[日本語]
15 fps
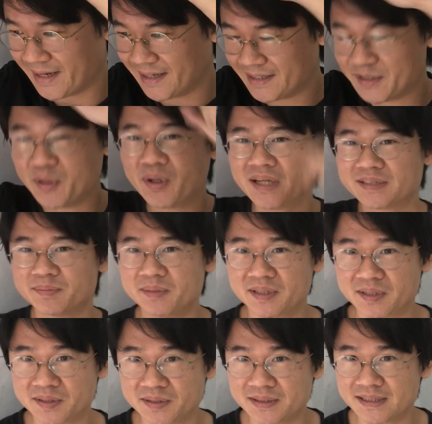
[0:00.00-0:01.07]
拾い集めて
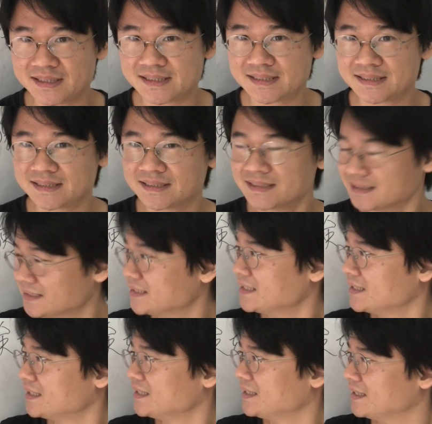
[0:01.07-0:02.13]
くるんです。
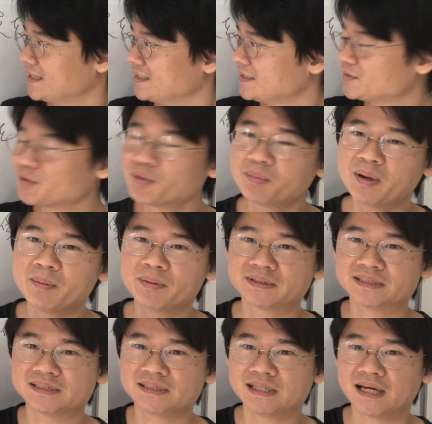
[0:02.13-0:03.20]
でその場合
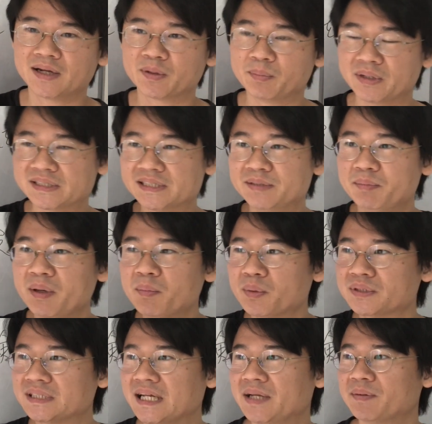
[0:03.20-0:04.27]
別あの別にメモ
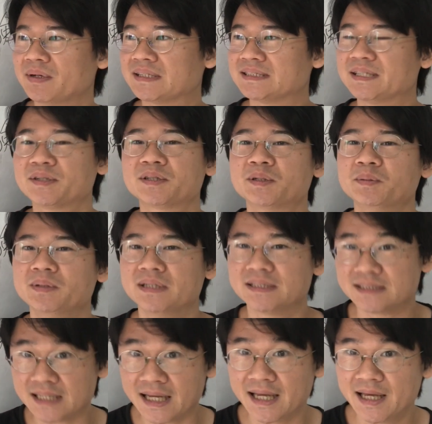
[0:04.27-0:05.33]
したりはしなくてもいいで
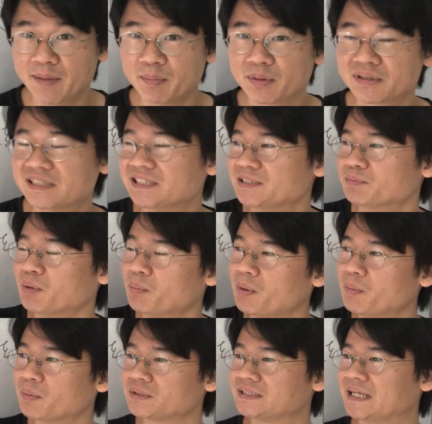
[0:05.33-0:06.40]
すね。僕自身も
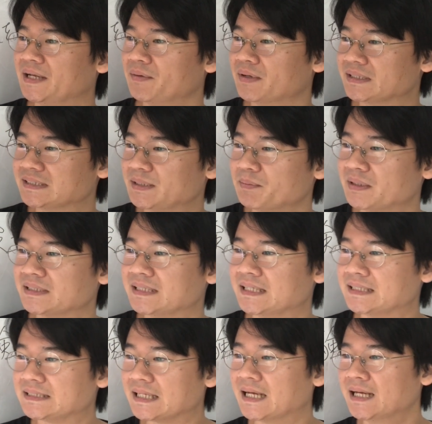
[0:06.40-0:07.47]
メモしたりはしてませんで
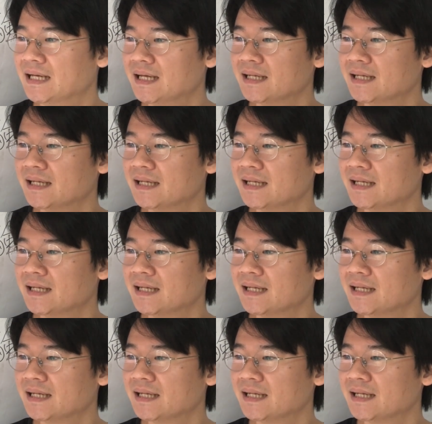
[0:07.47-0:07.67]
した。